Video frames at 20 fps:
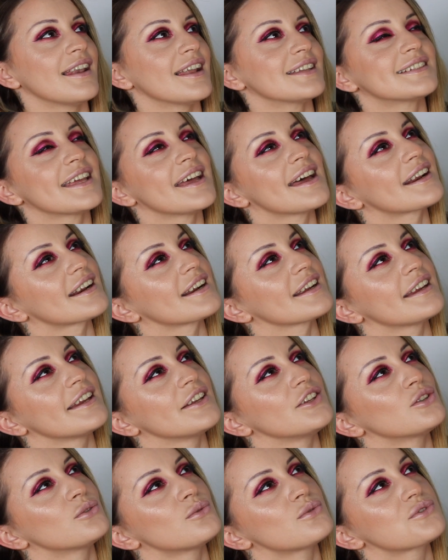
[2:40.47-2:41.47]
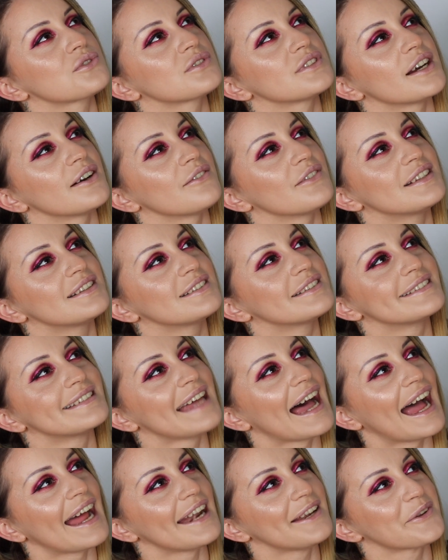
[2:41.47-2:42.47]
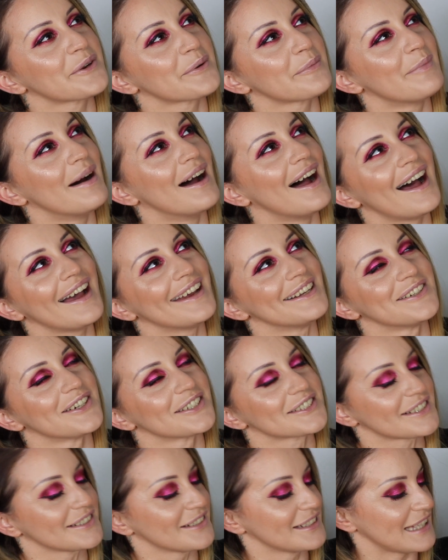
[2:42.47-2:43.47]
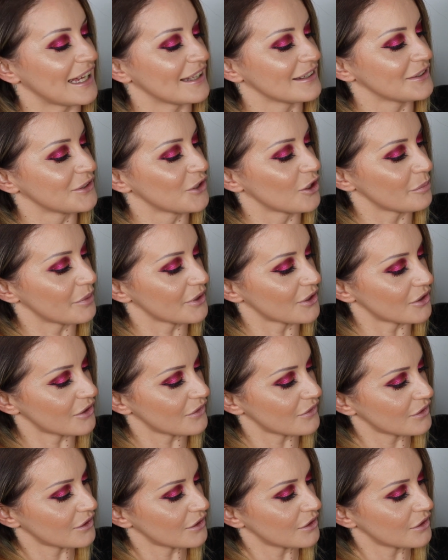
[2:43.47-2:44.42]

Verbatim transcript: la, terra che io uso da vent'anni ormai no vent'anni no però